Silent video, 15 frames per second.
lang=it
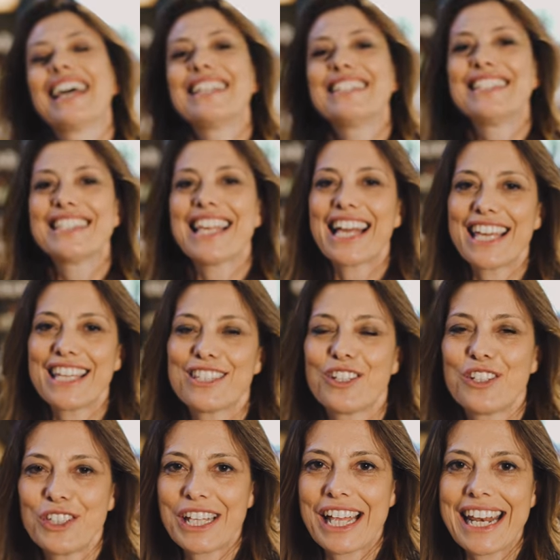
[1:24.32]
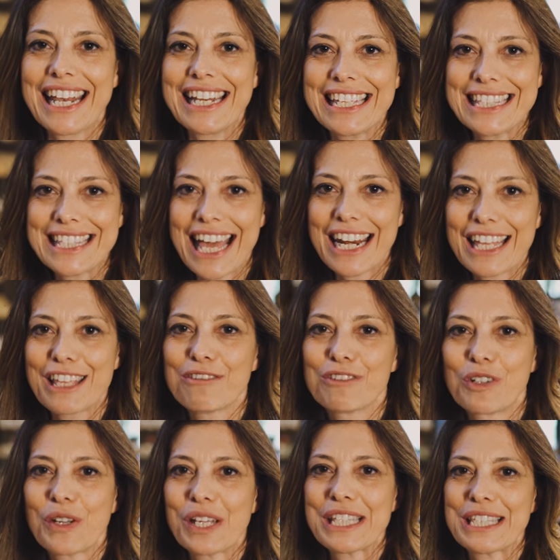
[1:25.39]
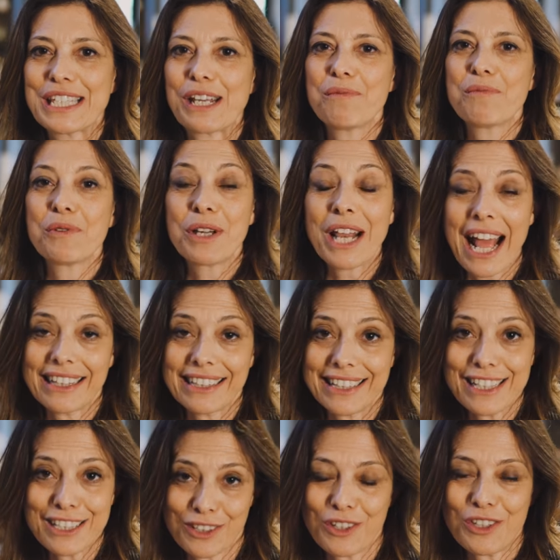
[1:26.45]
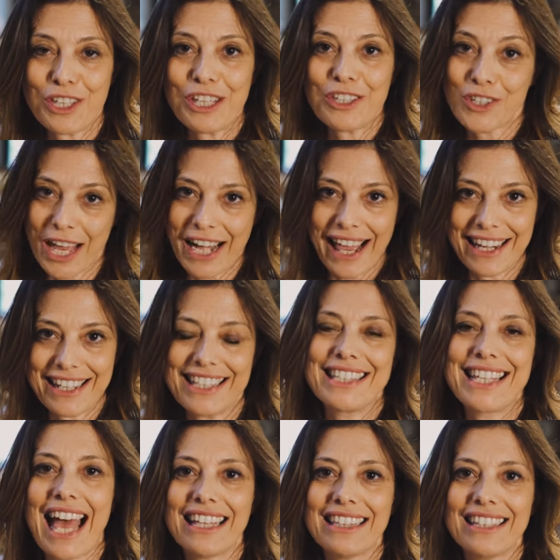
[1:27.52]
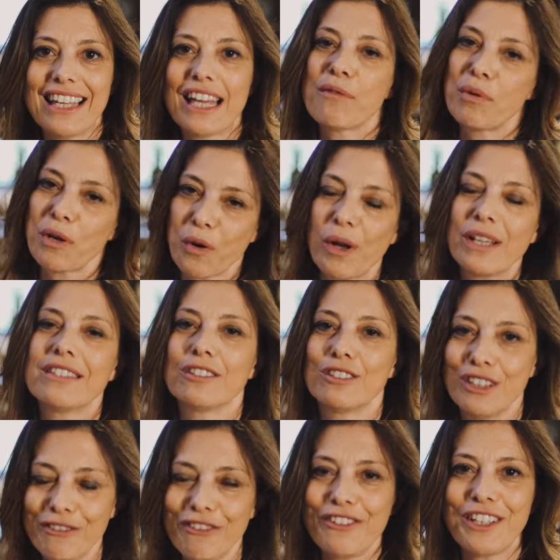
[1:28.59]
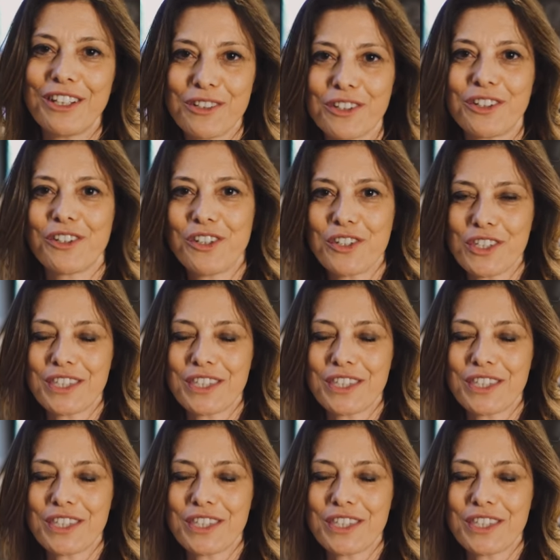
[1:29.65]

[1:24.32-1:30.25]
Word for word: e si sa che i sogni da realizzare devono essere più grandi dei sogni già realizzati e per questo in FICO noi